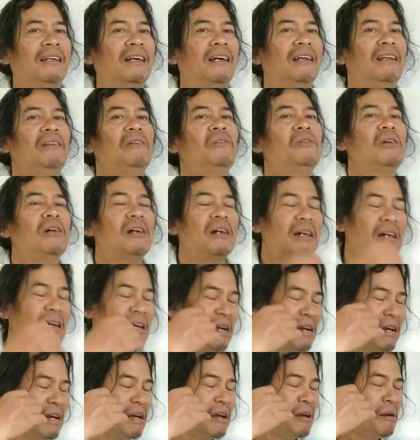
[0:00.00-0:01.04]
Kalau
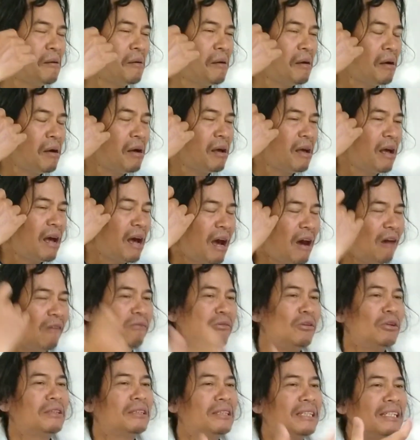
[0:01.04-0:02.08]

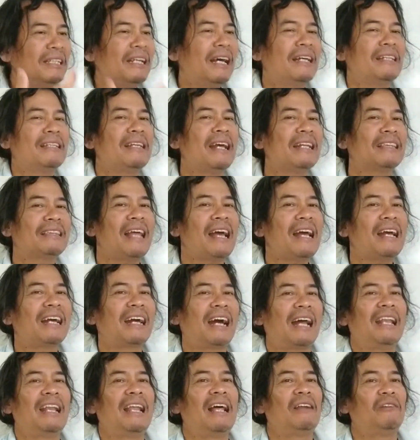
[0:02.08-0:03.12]
Allah tidak
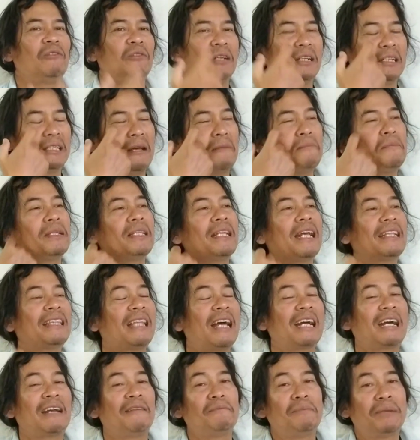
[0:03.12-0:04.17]
nyatakan, lalu kita
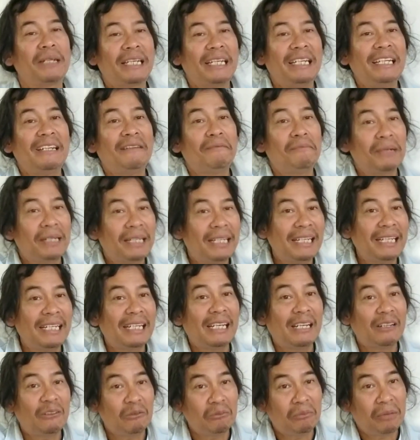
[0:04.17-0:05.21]
menyatakan
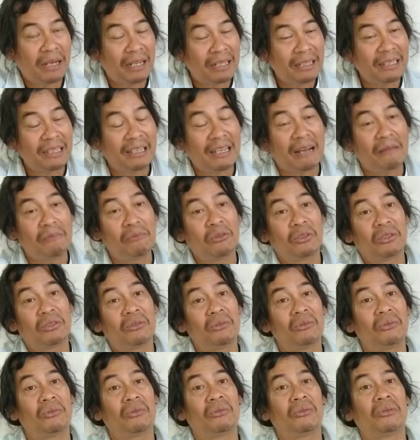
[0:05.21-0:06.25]
begini-begini itu berarti
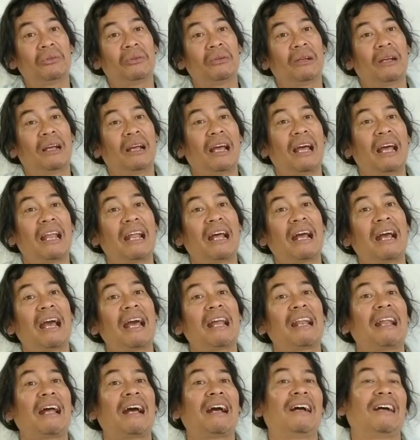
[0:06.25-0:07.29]
kamu itu
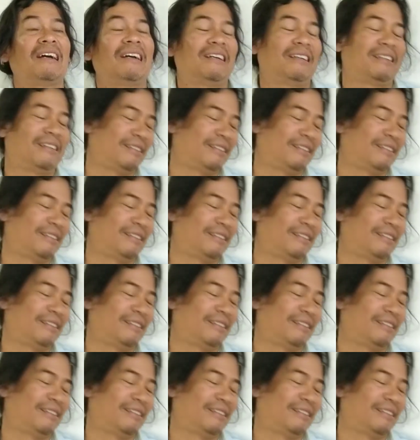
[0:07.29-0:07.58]
ngarang-ngarang.